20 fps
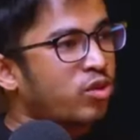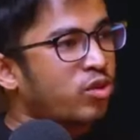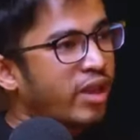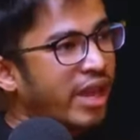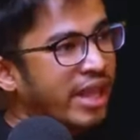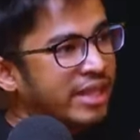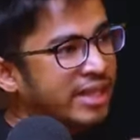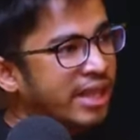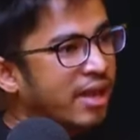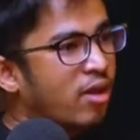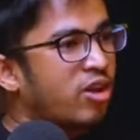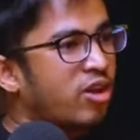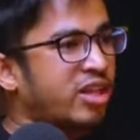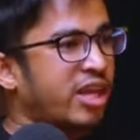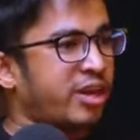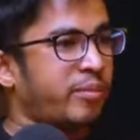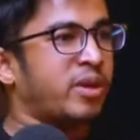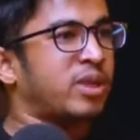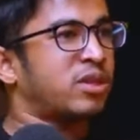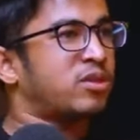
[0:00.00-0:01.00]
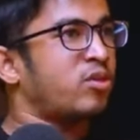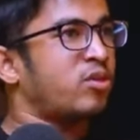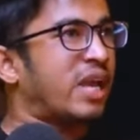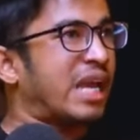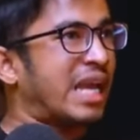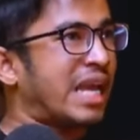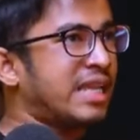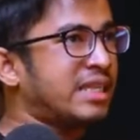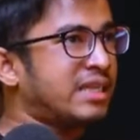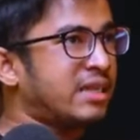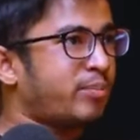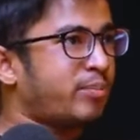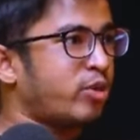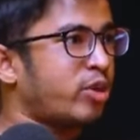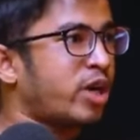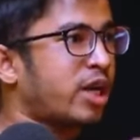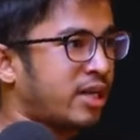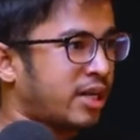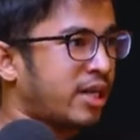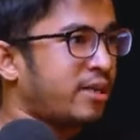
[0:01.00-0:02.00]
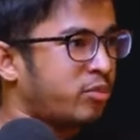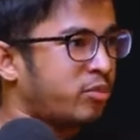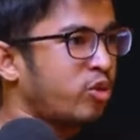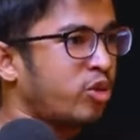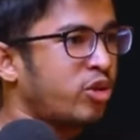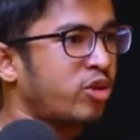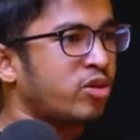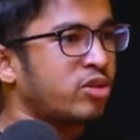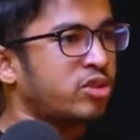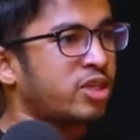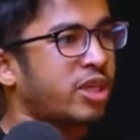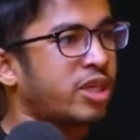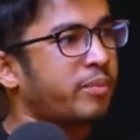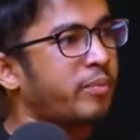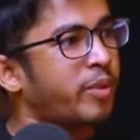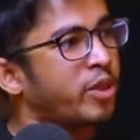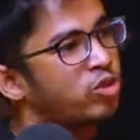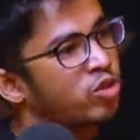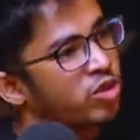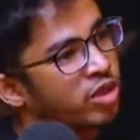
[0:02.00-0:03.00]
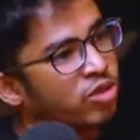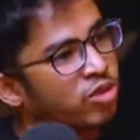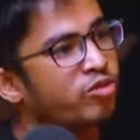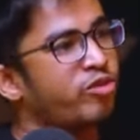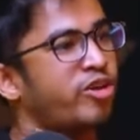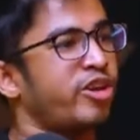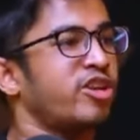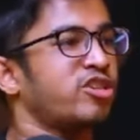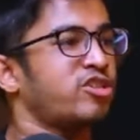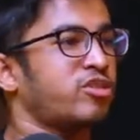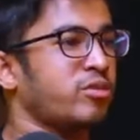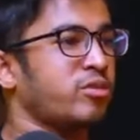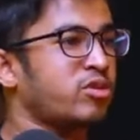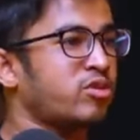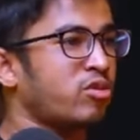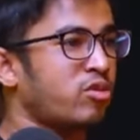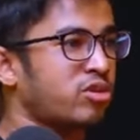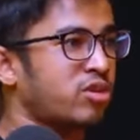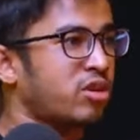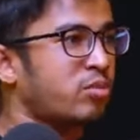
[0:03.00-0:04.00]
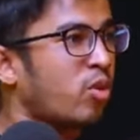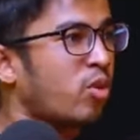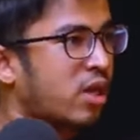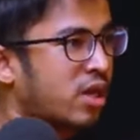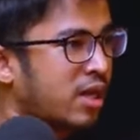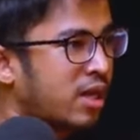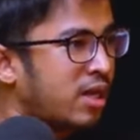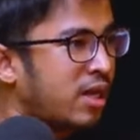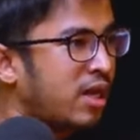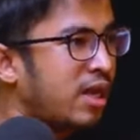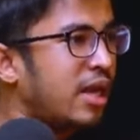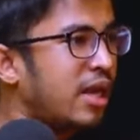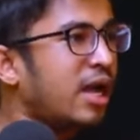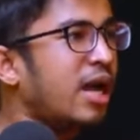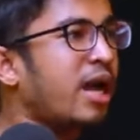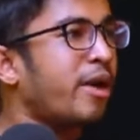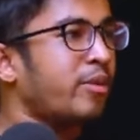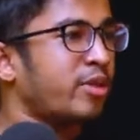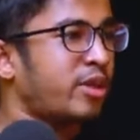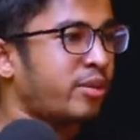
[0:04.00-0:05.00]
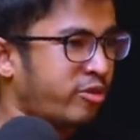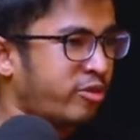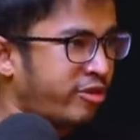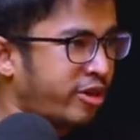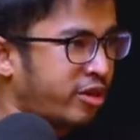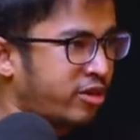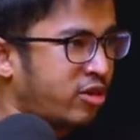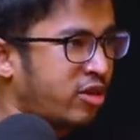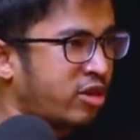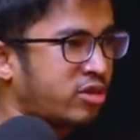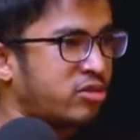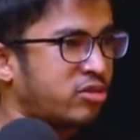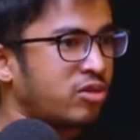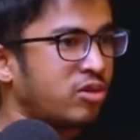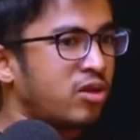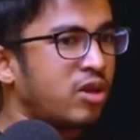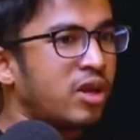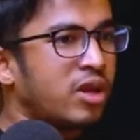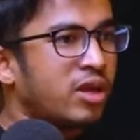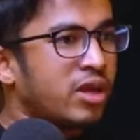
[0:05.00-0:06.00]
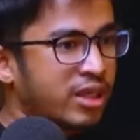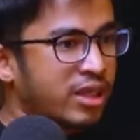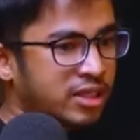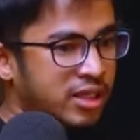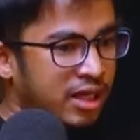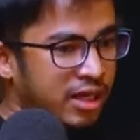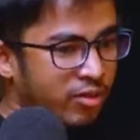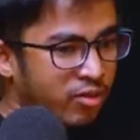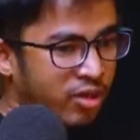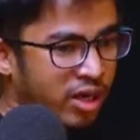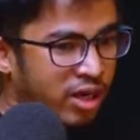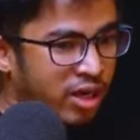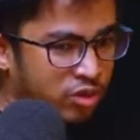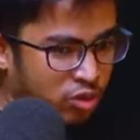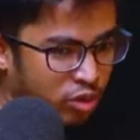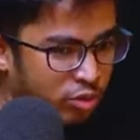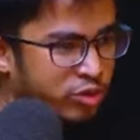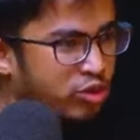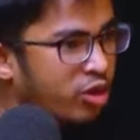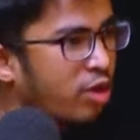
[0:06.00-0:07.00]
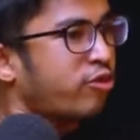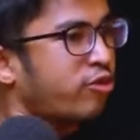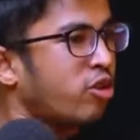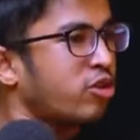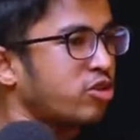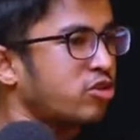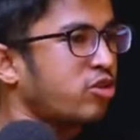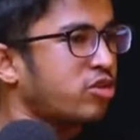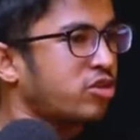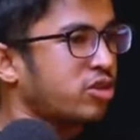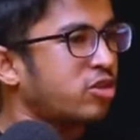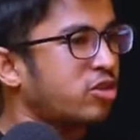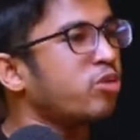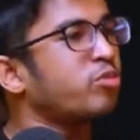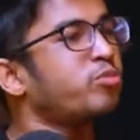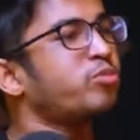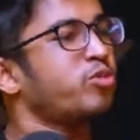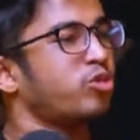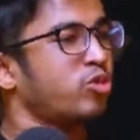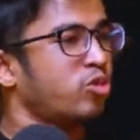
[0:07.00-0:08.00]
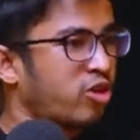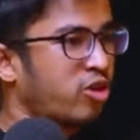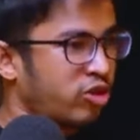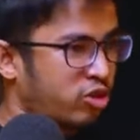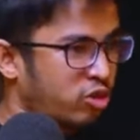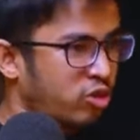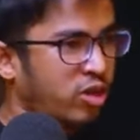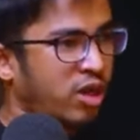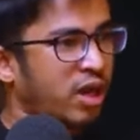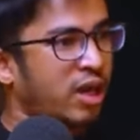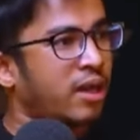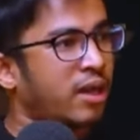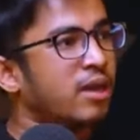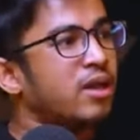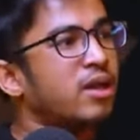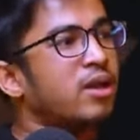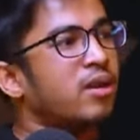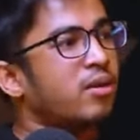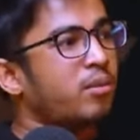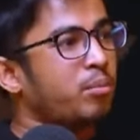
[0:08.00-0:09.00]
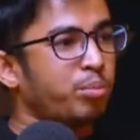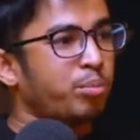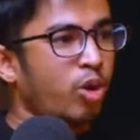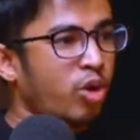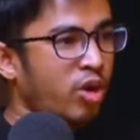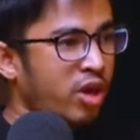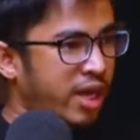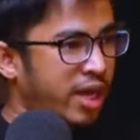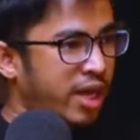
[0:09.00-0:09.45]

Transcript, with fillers: সো এই জায়গাগুলো থাকবে না সো এই যে প্রোডাক্টটা তৈরি হচ্ছে এটার পিছনে কিন্তু ভিডিও স্ট্রিমিং সলিউশন পুরোটা আমাদের প্রোভাইড করা সো ইনশাল্লাহ ওনারা খুব সফট লঞ্চ করছে খুব সুন হয়তো ওনারা বড়